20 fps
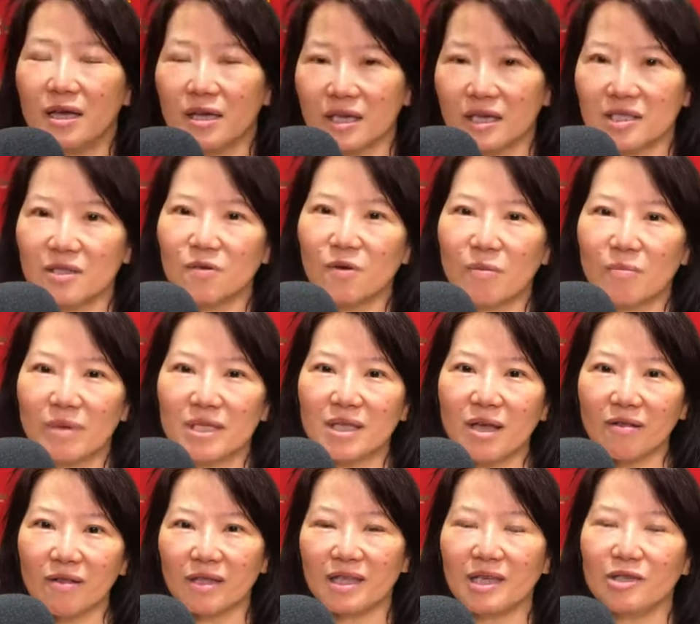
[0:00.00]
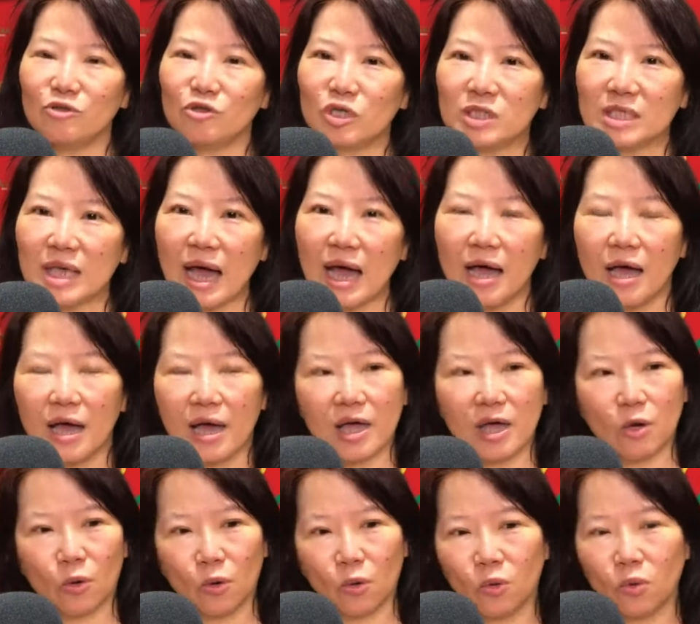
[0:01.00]
可是我们到了邻居家，
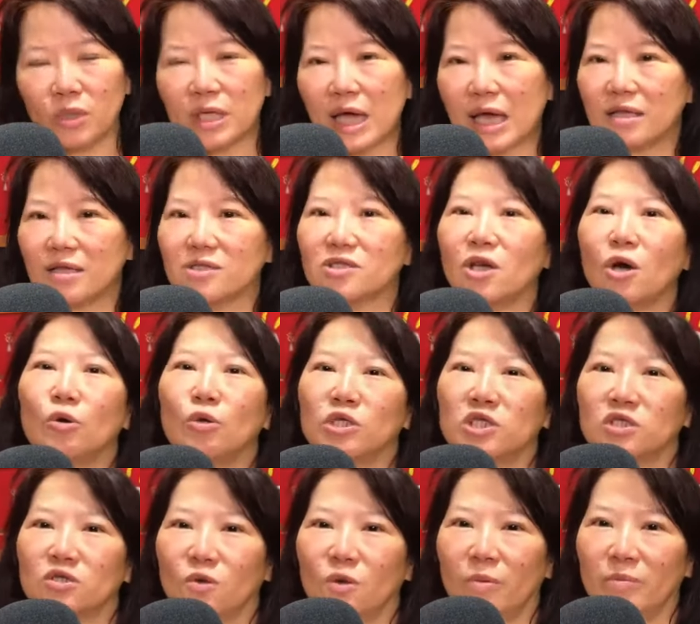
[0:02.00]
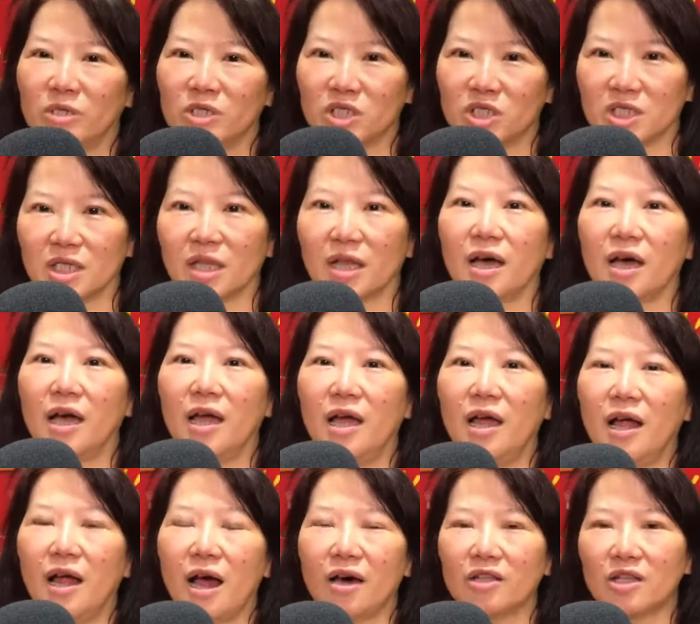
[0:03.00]
哎，湖南的豆豉我们吃了，嗯，
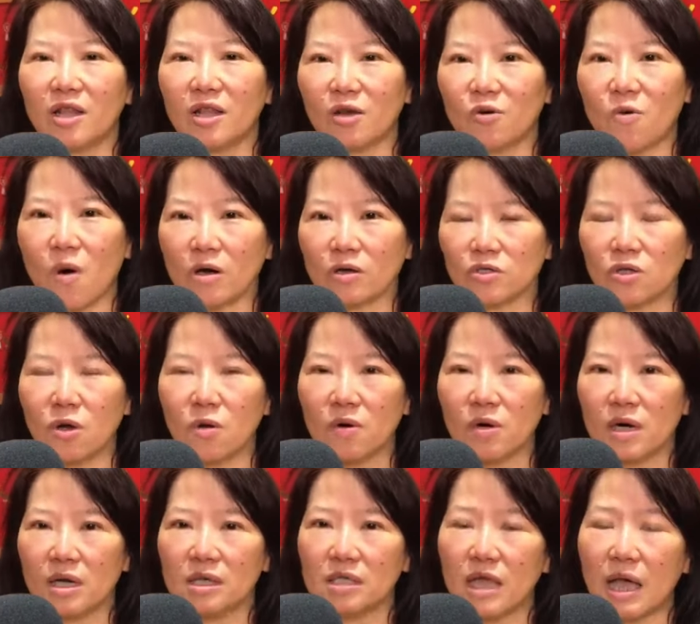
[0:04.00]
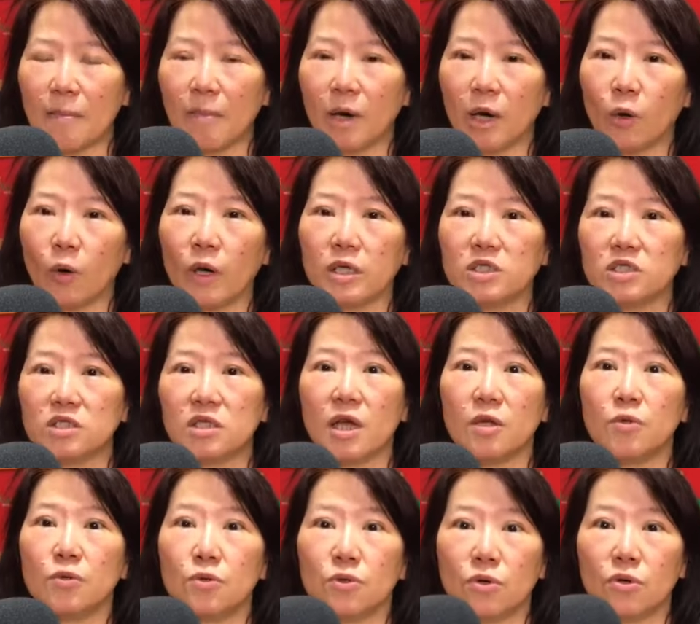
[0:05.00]
然后到了广东人，他们很会
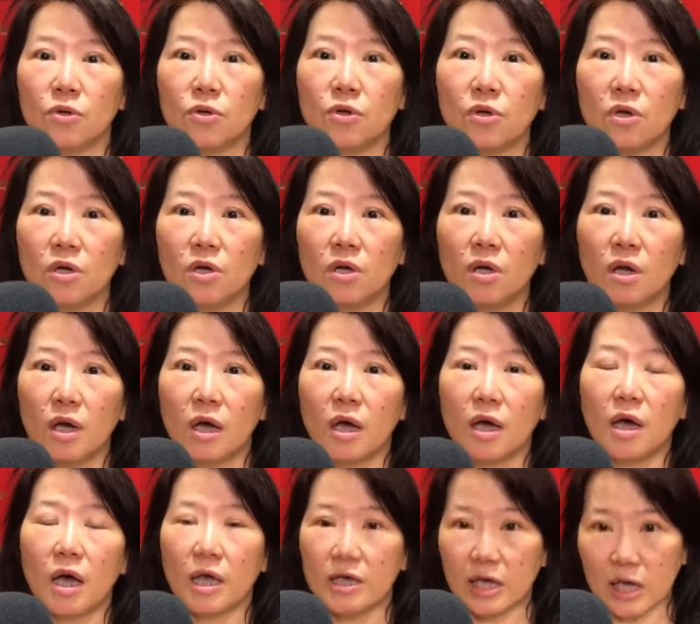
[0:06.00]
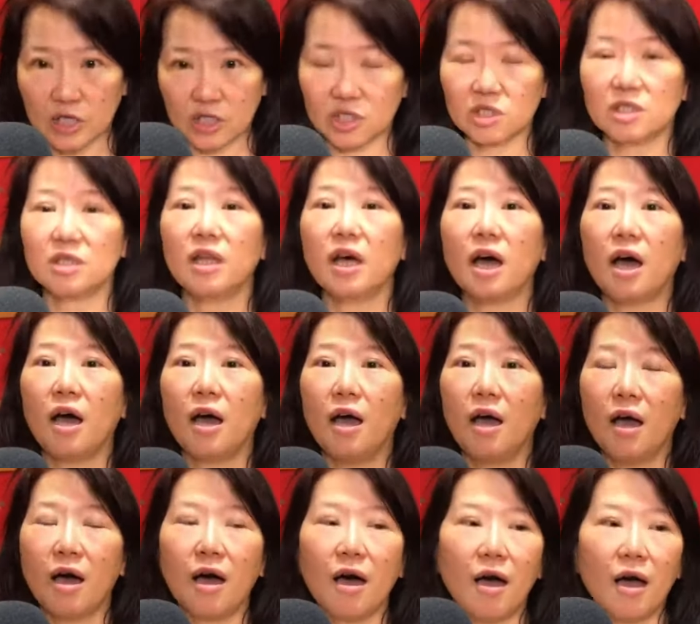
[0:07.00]
蒸鱼，也吃了，也吃了，
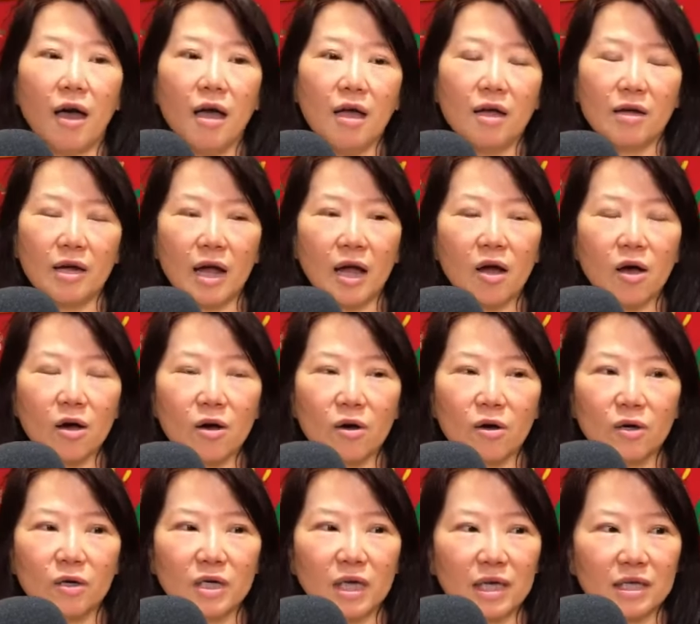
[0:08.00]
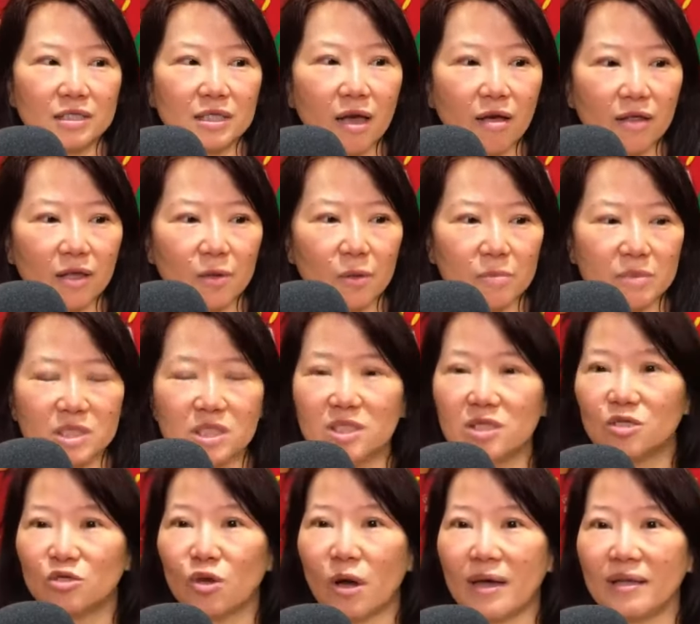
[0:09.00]
啊，然后呃，到了我们
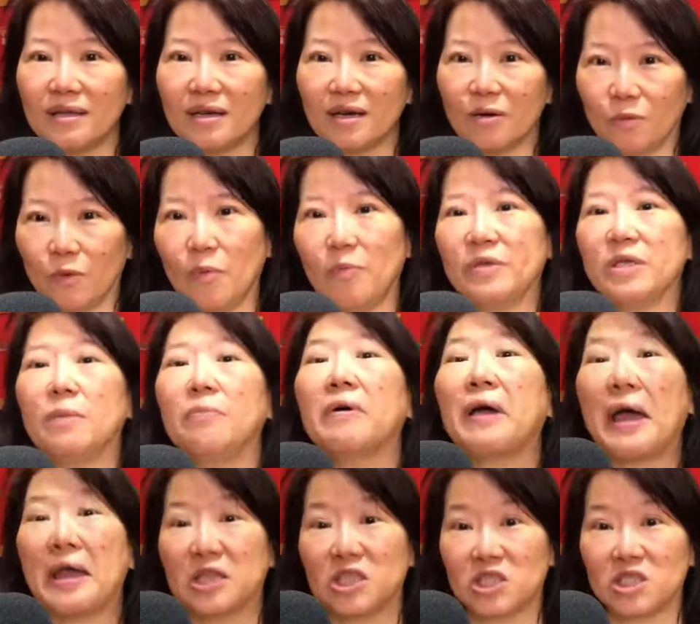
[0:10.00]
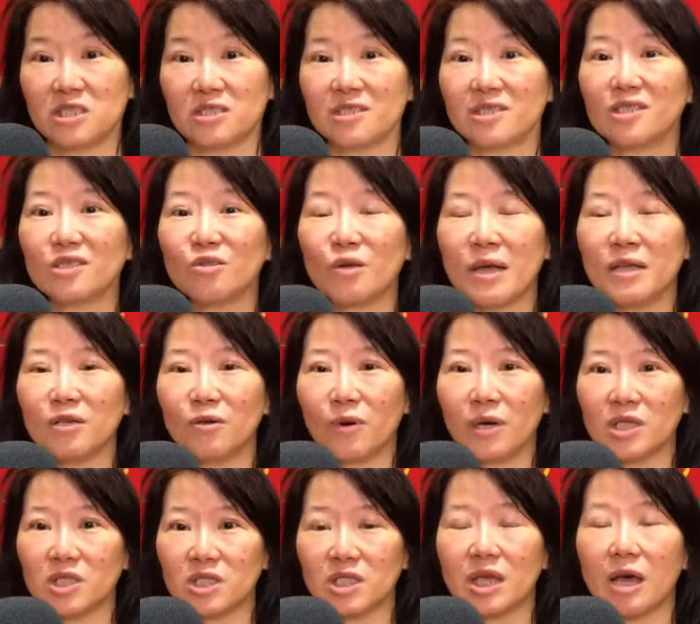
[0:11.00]
四川的，我比较不敢吃，四川就
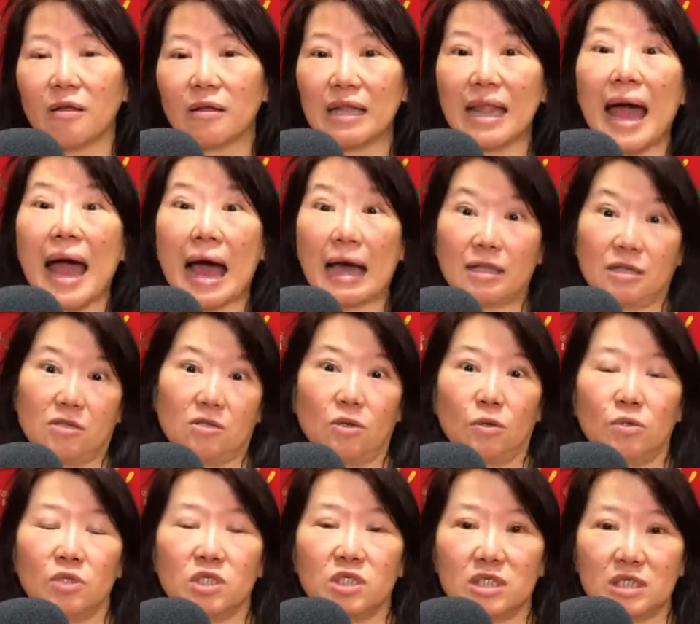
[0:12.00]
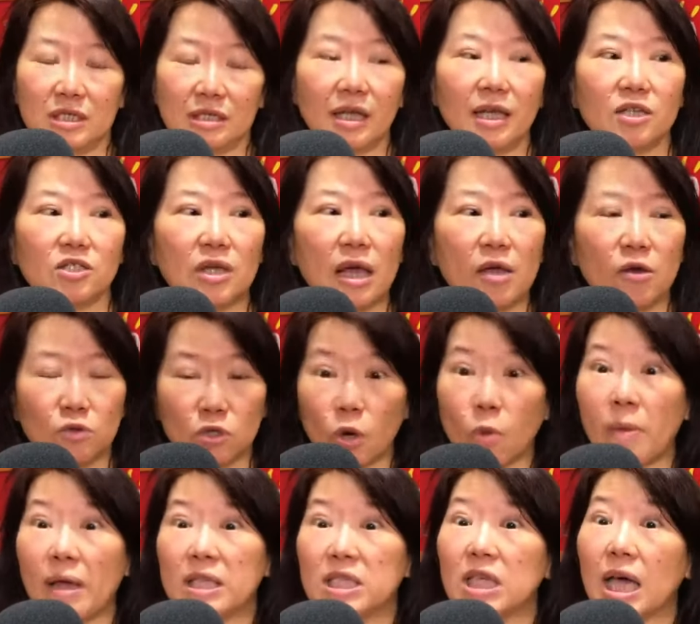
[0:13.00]
会吃到辣的东西，那个时候还有豆
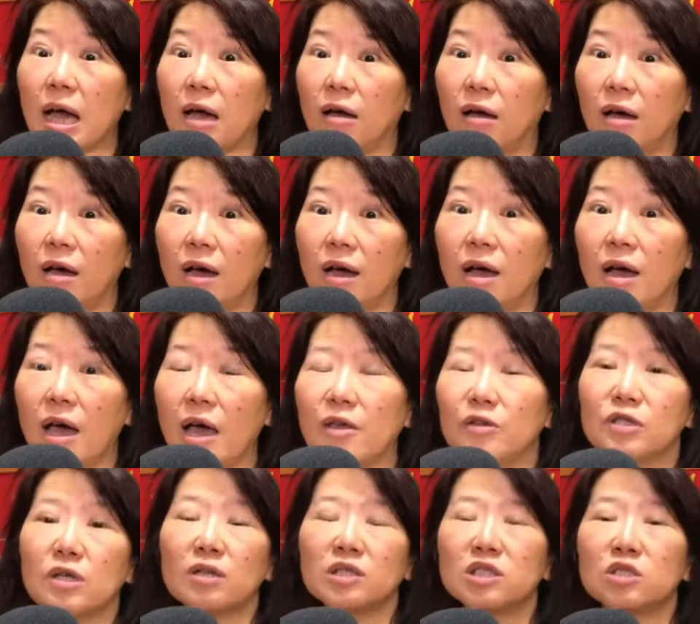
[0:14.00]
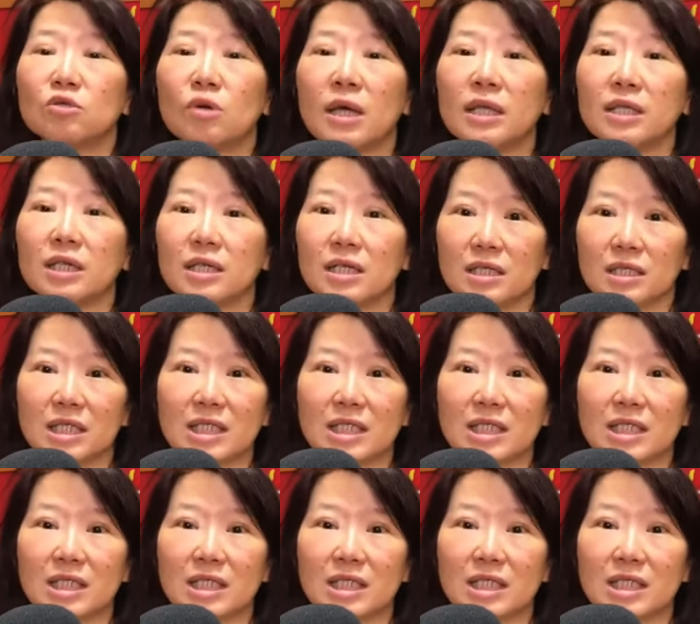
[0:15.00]
瓣酱，对，哎，到四川的人